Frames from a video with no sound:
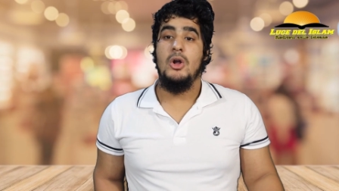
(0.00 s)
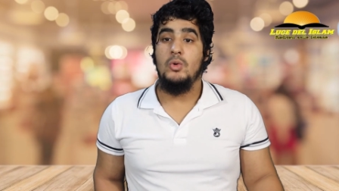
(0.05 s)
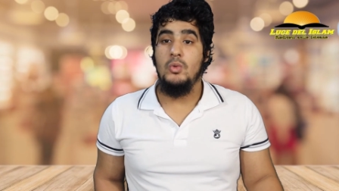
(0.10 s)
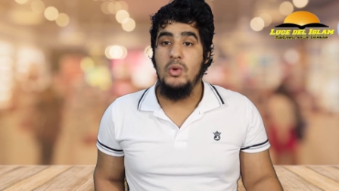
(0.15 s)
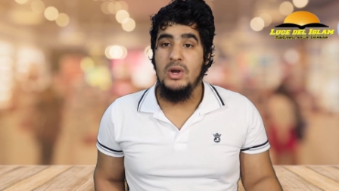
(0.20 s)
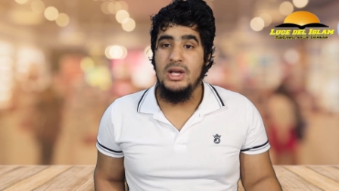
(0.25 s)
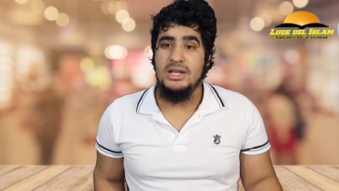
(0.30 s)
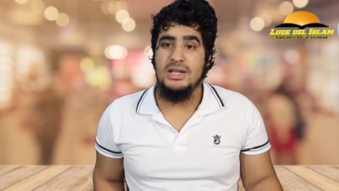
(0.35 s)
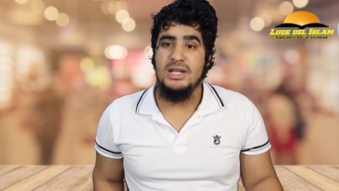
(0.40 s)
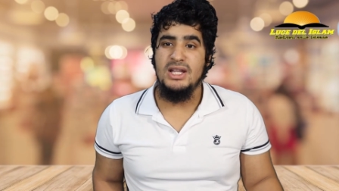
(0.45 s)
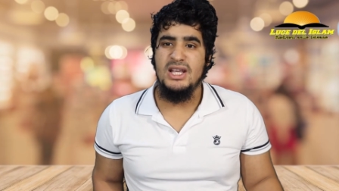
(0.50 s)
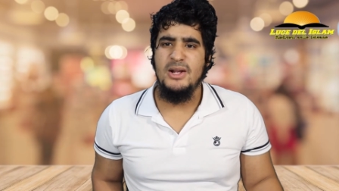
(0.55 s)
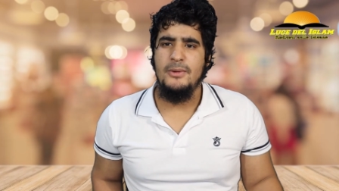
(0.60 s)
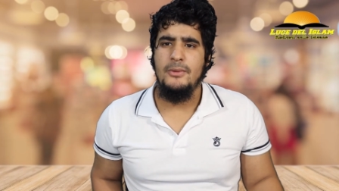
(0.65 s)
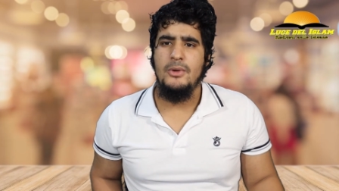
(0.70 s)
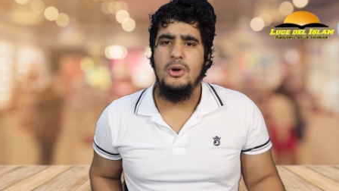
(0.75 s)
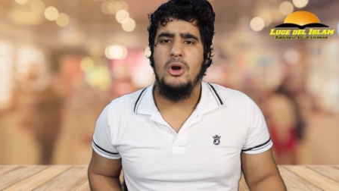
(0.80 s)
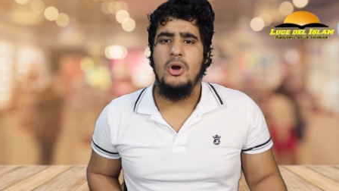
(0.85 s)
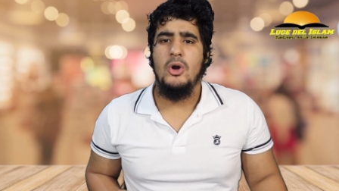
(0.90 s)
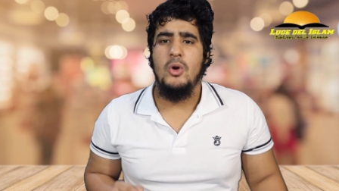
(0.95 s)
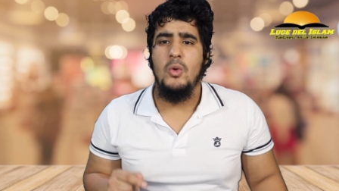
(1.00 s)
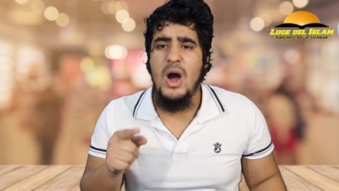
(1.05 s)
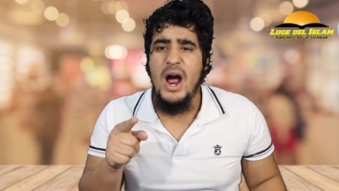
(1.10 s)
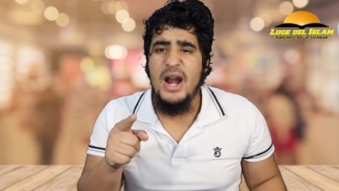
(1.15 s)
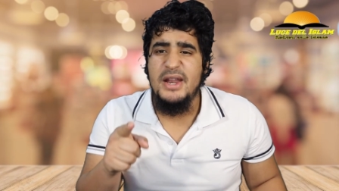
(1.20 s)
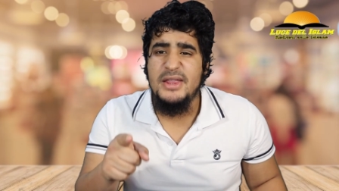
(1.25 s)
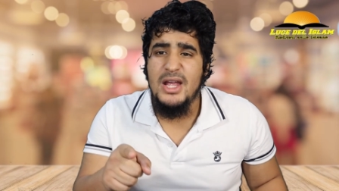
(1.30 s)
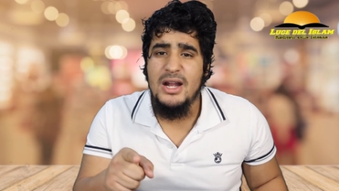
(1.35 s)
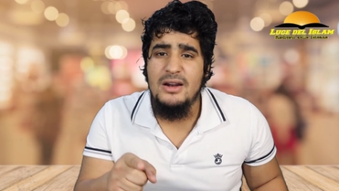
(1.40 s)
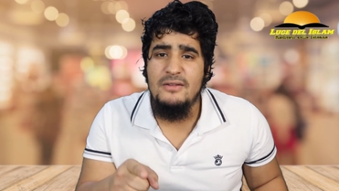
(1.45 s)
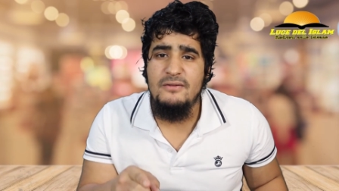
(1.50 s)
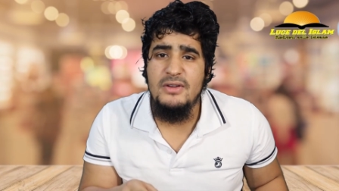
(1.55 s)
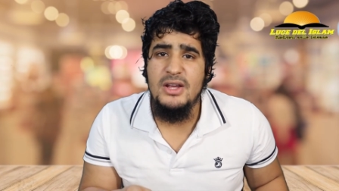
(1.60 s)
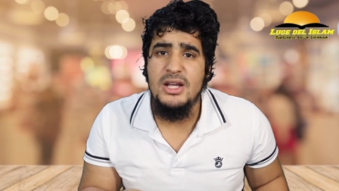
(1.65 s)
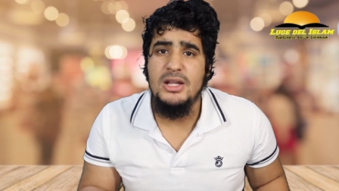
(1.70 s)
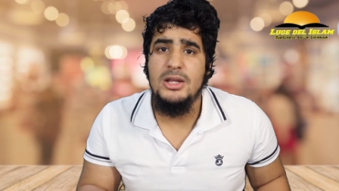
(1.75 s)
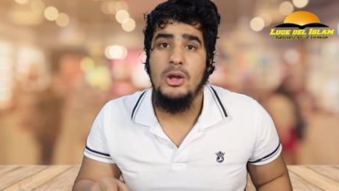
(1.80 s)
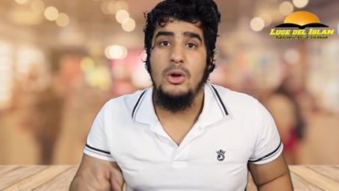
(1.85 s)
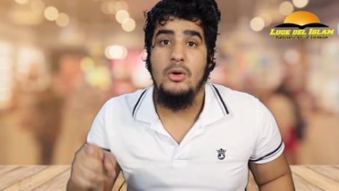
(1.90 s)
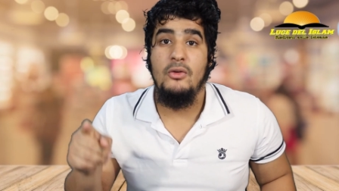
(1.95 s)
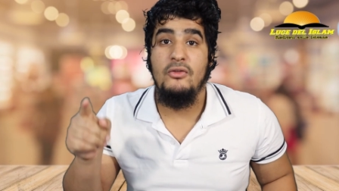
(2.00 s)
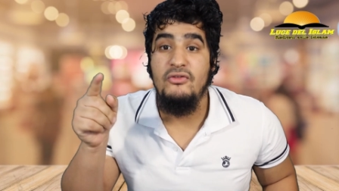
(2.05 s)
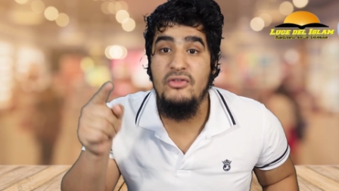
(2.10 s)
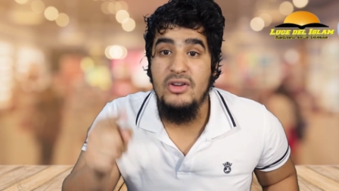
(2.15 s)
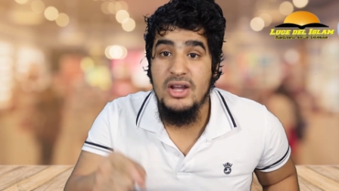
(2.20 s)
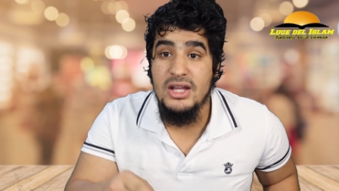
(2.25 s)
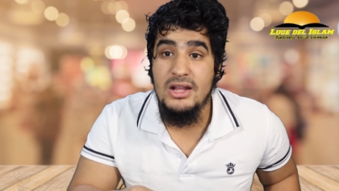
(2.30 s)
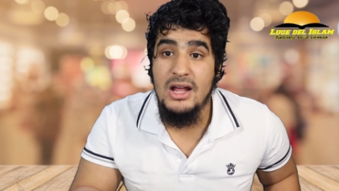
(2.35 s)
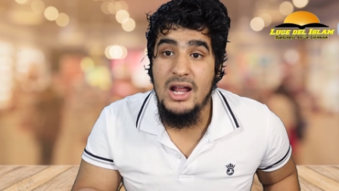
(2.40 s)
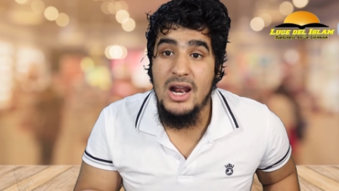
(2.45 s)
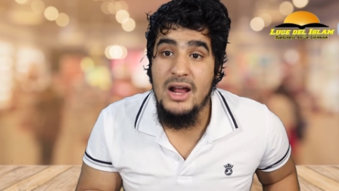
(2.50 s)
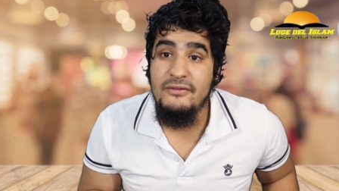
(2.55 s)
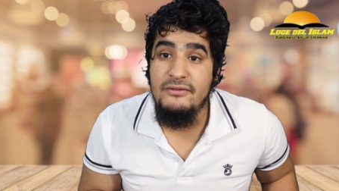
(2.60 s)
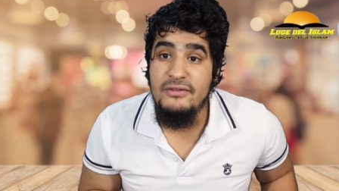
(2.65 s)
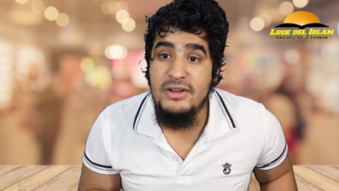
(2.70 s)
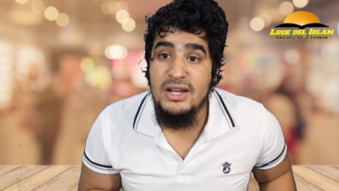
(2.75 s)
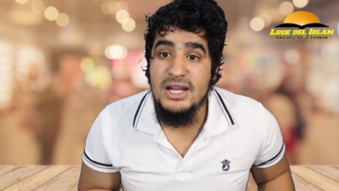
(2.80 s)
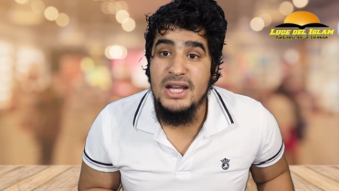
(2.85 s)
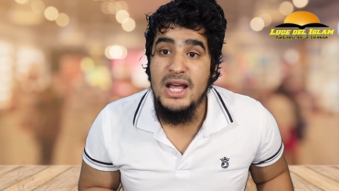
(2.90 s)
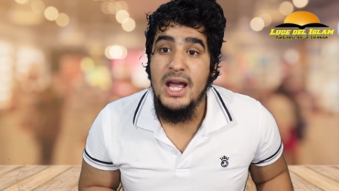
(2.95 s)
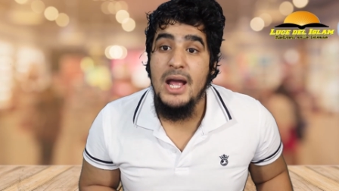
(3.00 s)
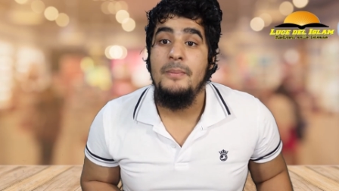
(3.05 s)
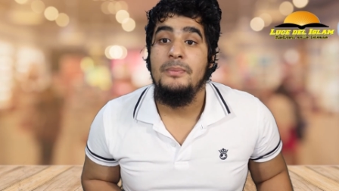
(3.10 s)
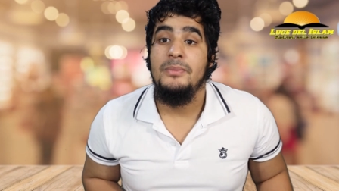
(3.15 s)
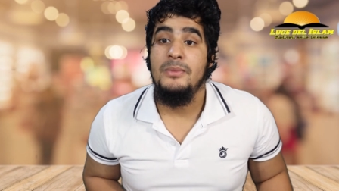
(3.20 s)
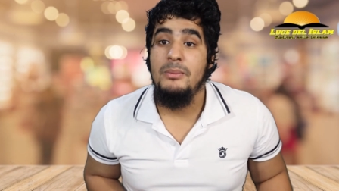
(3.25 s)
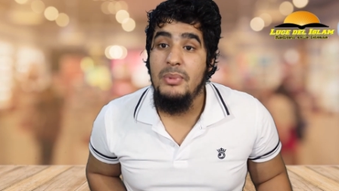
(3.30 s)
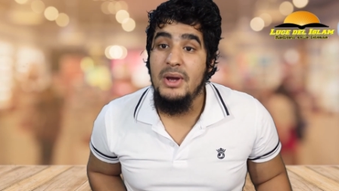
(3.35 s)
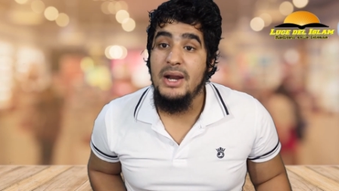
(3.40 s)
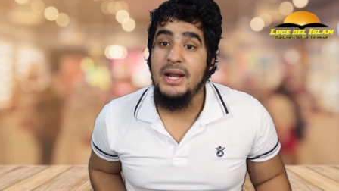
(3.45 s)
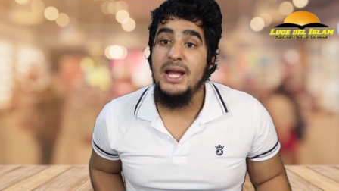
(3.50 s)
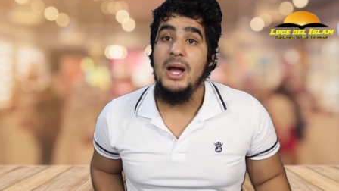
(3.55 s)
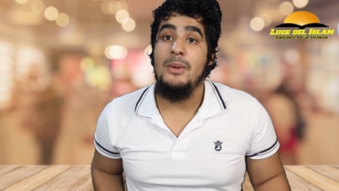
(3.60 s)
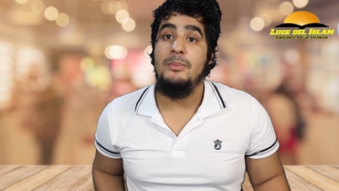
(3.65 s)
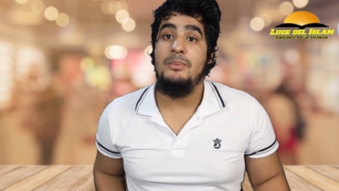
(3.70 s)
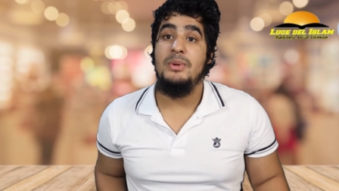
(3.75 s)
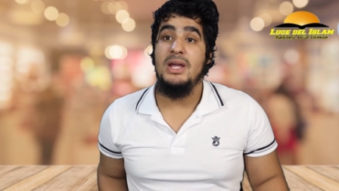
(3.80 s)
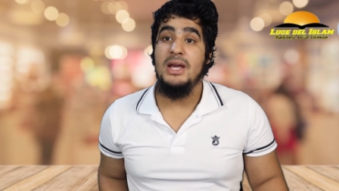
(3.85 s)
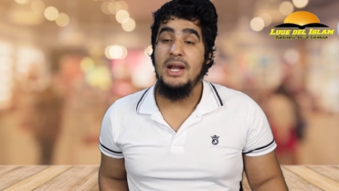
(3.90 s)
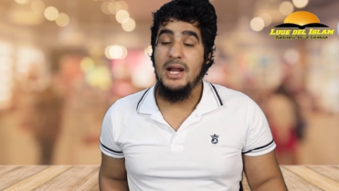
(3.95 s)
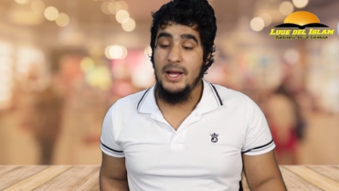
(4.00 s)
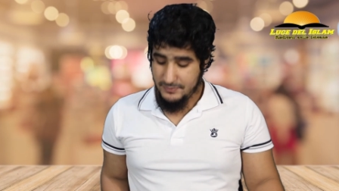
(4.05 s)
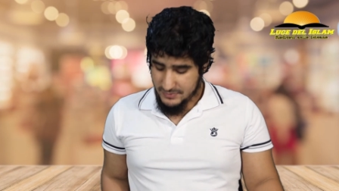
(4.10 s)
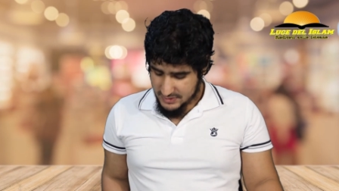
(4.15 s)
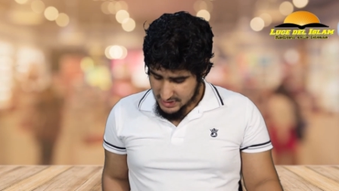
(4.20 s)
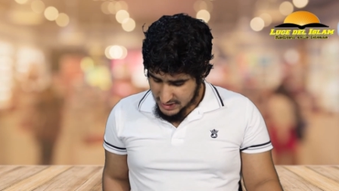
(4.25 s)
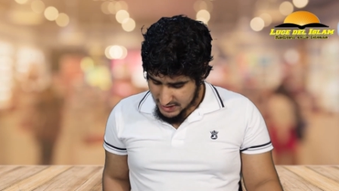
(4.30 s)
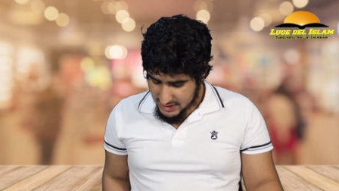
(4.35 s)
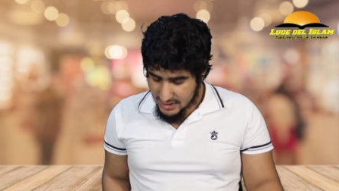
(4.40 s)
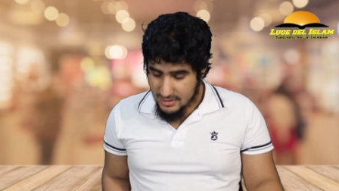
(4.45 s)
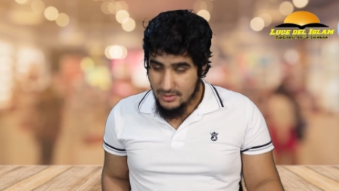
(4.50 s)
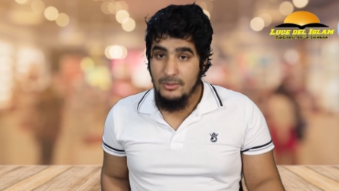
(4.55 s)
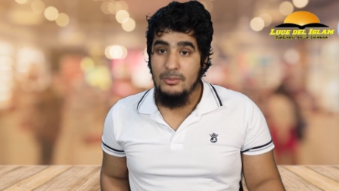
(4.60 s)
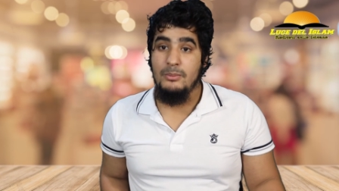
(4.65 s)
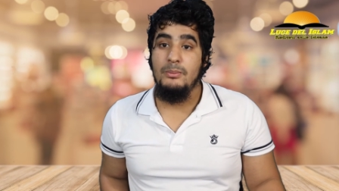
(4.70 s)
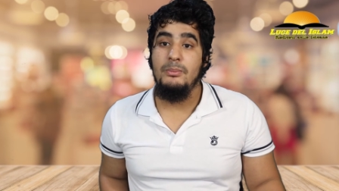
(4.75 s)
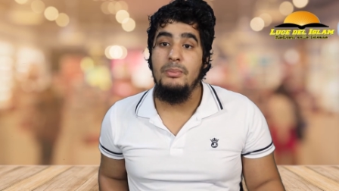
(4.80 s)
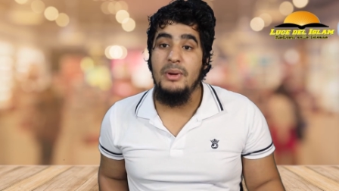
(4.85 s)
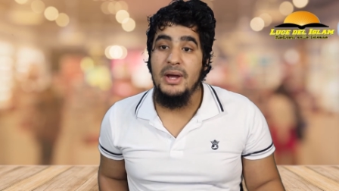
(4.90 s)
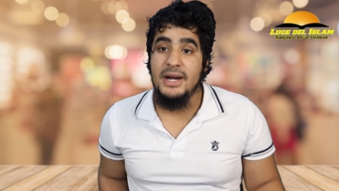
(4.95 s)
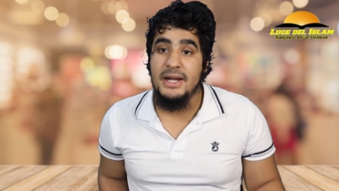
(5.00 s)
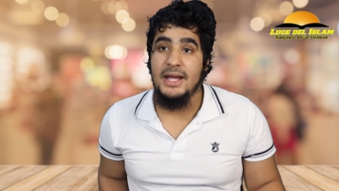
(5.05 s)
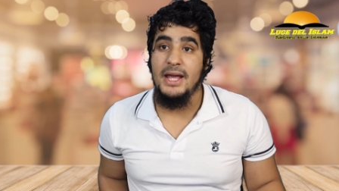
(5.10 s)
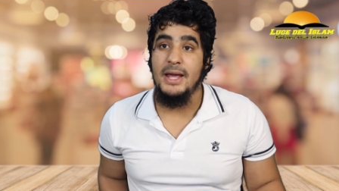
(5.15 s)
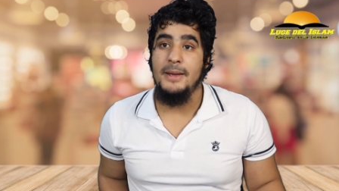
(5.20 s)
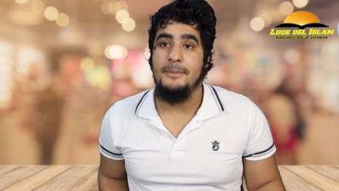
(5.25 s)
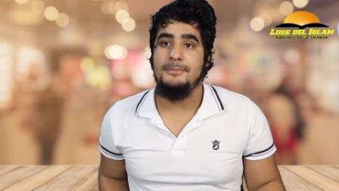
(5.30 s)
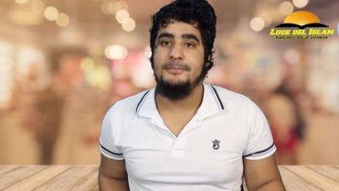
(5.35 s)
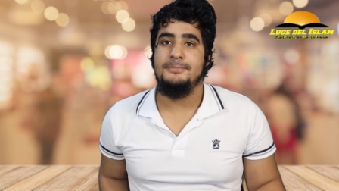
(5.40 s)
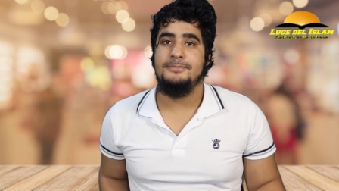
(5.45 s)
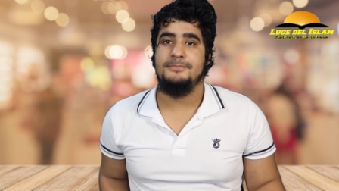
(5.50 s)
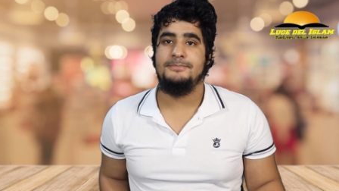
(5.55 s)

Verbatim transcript: Quindi guarda il video fino alla fine per capire il perché.